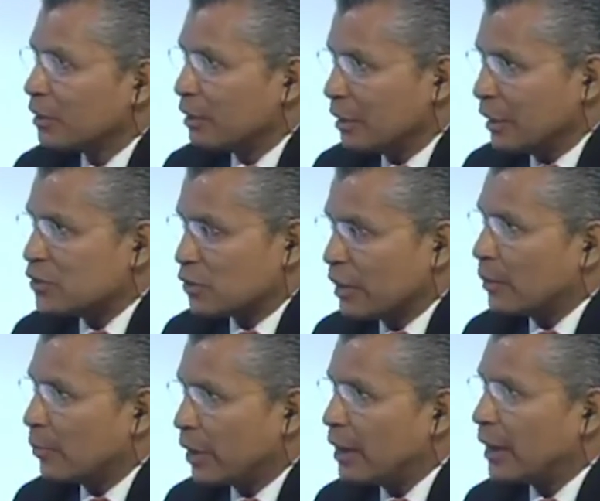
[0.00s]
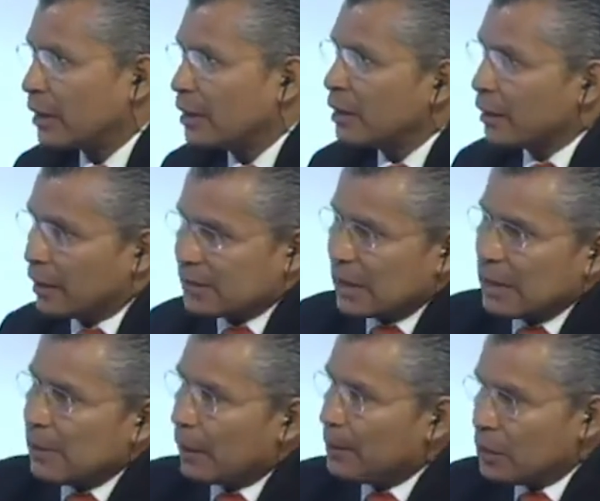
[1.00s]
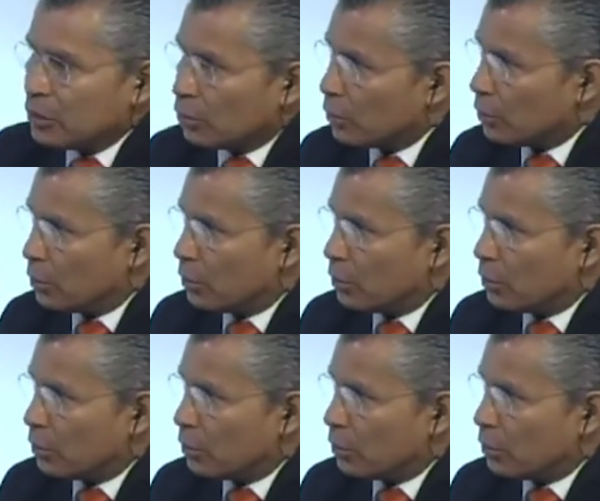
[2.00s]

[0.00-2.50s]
En la ciudad de Morelia, que es el libramiento,